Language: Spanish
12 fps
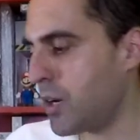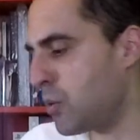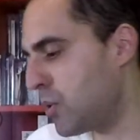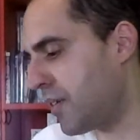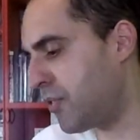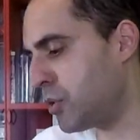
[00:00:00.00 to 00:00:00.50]
con
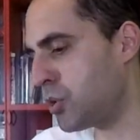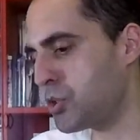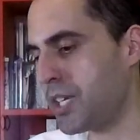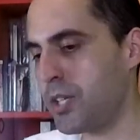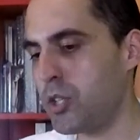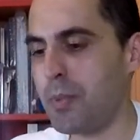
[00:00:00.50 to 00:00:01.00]
unas fotos
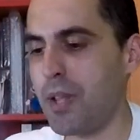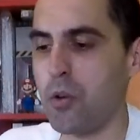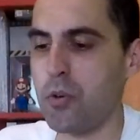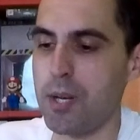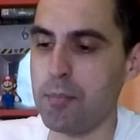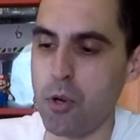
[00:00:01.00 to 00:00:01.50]
que he tomado
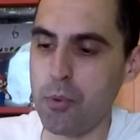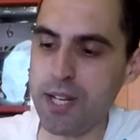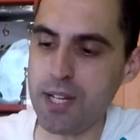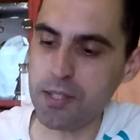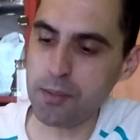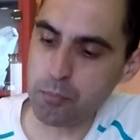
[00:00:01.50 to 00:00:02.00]
con el
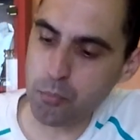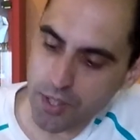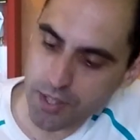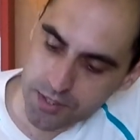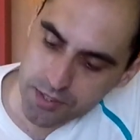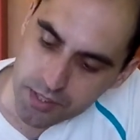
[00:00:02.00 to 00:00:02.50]
móvil,
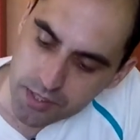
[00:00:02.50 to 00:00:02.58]
pues